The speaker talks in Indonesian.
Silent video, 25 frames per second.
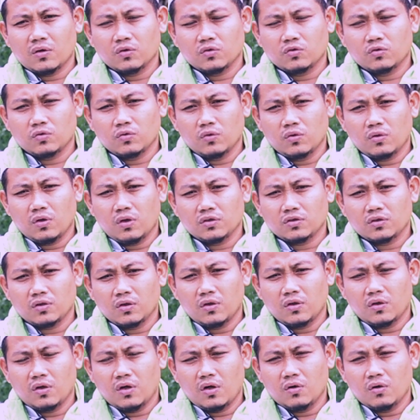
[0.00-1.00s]
Rasulullah
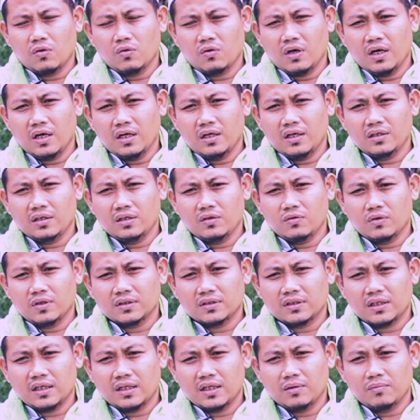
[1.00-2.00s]
Shallallahu Alaihi
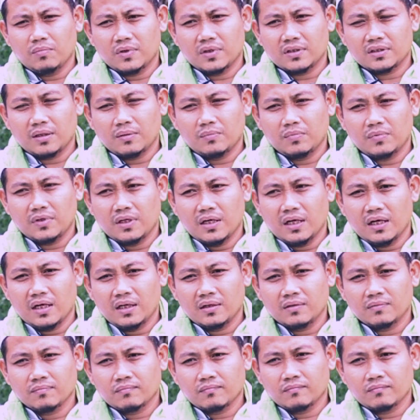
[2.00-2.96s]
Wasallam bersabda,